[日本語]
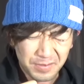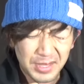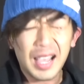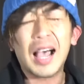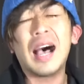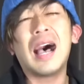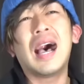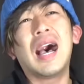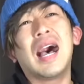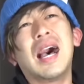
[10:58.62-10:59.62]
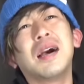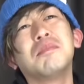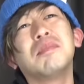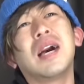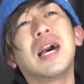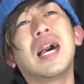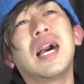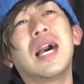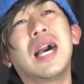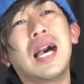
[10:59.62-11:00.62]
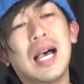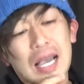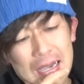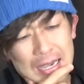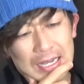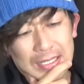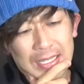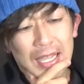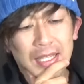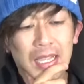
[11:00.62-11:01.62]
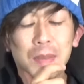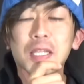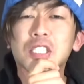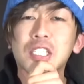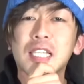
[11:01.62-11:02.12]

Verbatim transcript: あー、まあ3体目です。